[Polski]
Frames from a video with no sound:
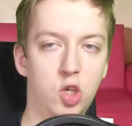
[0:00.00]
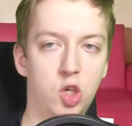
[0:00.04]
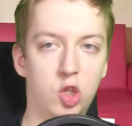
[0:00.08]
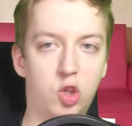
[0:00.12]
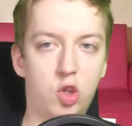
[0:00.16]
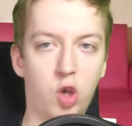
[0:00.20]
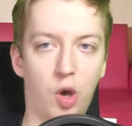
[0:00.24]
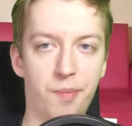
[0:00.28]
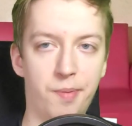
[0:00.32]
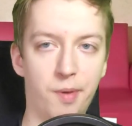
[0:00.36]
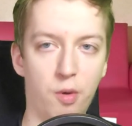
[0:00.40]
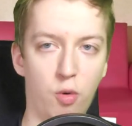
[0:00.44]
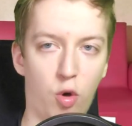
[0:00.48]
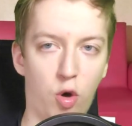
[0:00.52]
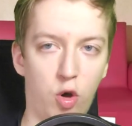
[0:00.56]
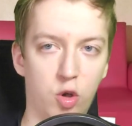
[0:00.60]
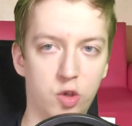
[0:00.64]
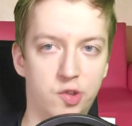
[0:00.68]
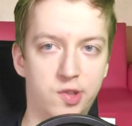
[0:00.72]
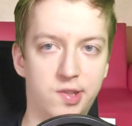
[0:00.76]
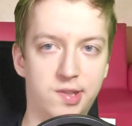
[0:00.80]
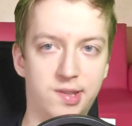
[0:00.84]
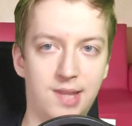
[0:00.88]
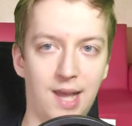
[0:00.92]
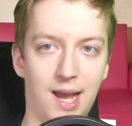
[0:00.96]
I to był
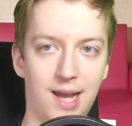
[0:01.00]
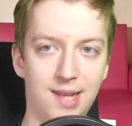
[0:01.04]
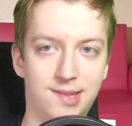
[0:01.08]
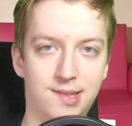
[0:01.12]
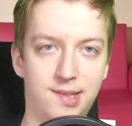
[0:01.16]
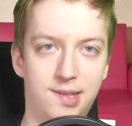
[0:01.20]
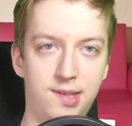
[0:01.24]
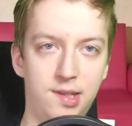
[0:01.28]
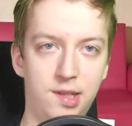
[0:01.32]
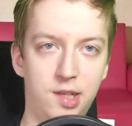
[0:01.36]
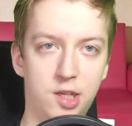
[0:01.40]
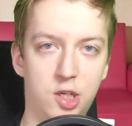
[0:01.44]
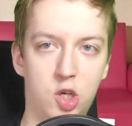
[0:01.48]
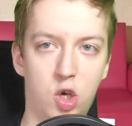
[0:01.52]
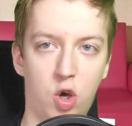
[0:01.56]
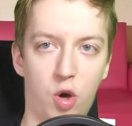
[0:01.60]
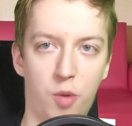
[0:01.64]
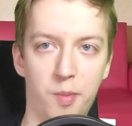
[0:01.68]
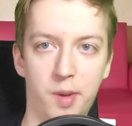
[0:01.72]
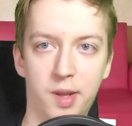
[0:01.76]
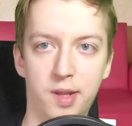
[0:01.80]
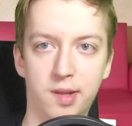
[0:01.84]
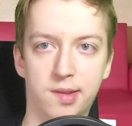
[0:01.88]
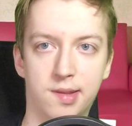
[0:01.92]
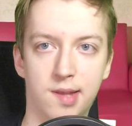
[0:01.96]
ostatni
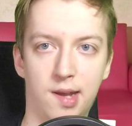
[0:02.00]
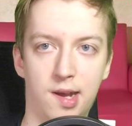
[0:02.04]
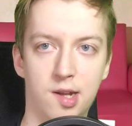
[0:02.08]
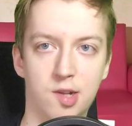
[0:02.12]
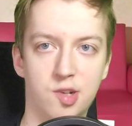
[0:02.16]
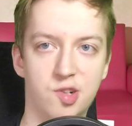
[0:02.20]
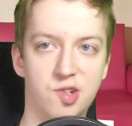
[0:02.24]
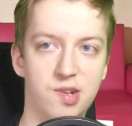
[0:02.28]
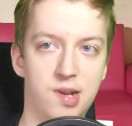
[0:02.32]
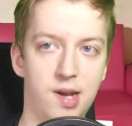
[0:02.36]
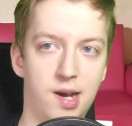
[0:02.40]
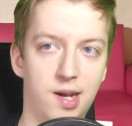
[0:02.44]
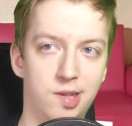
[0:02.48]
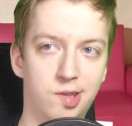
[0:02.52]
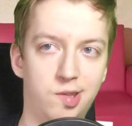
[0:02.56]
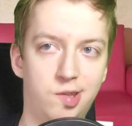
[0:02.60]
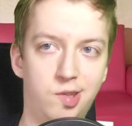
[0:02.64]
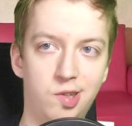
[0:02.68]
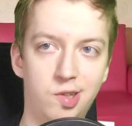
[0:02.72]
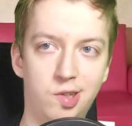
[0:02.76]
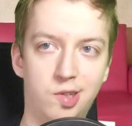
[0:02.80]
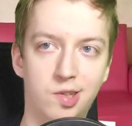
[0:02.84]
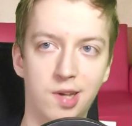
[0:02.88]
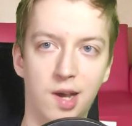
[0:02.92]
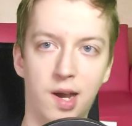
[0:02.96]
komentarz na
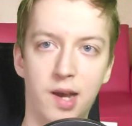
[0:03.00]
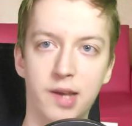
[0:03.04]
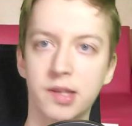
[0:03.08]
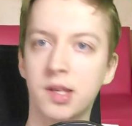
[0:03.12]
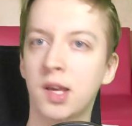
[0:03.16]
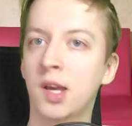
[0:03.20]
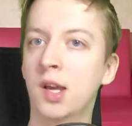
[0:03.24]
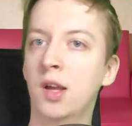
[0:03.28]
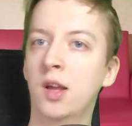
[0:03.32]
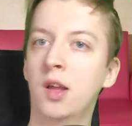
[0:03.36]
dzisiaj.